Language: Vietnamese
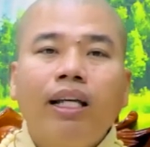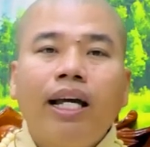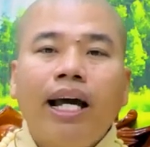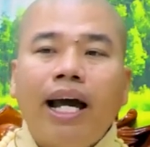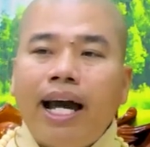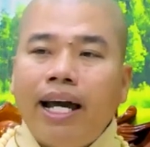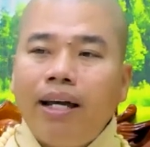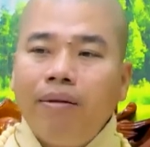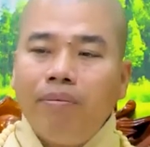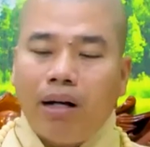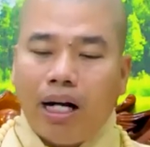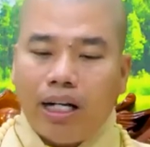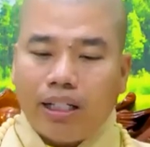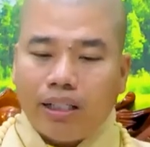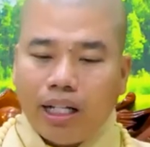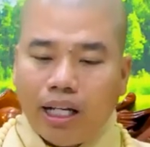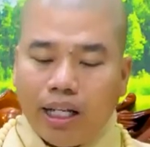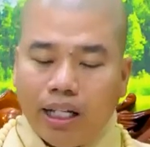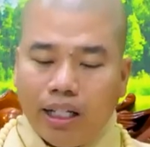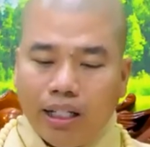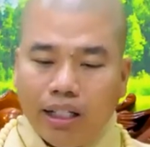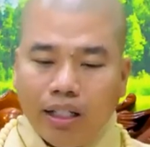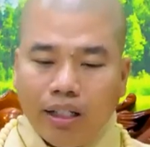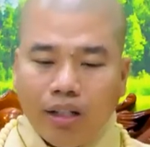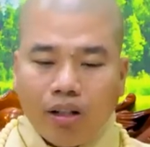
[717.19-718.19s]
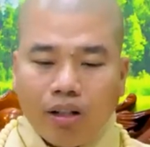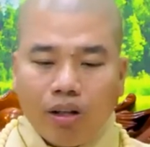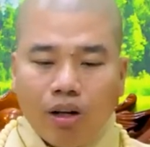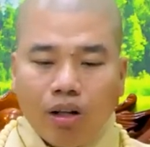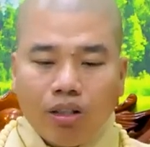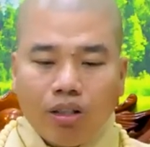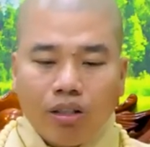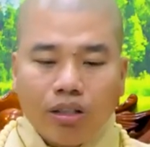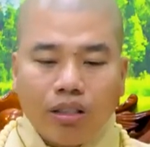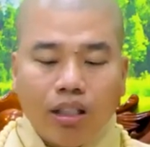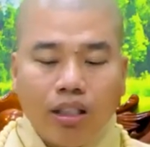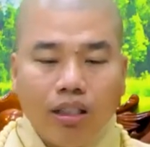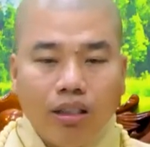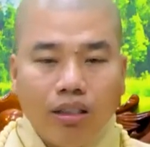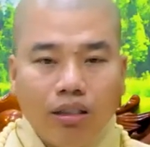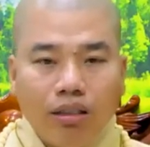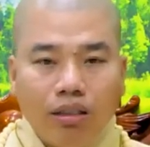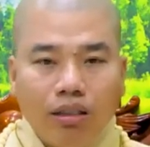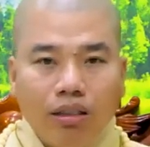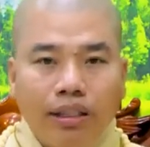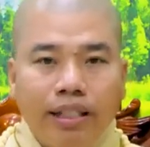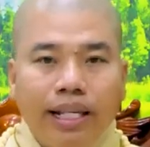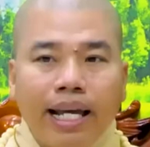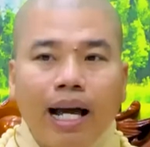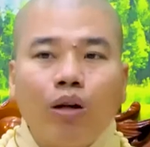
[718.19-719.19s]
hai mặt này nó có
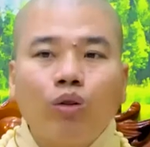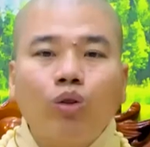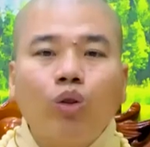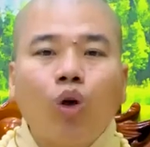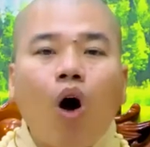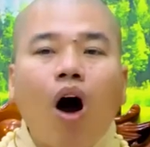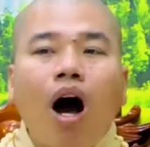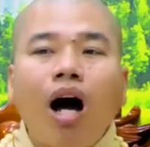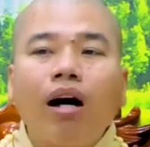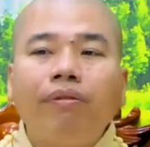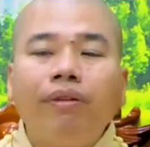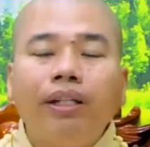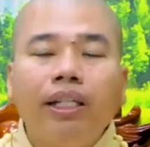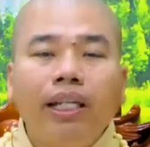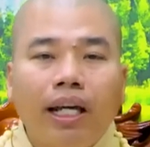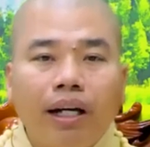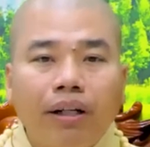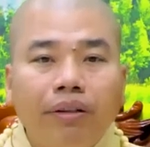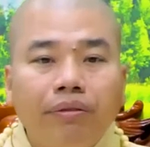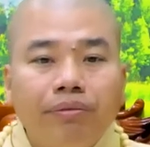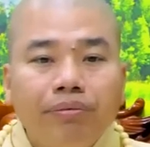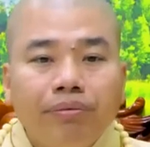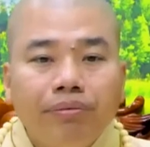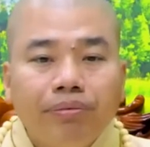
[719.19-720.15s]
sự giao thoa với nhau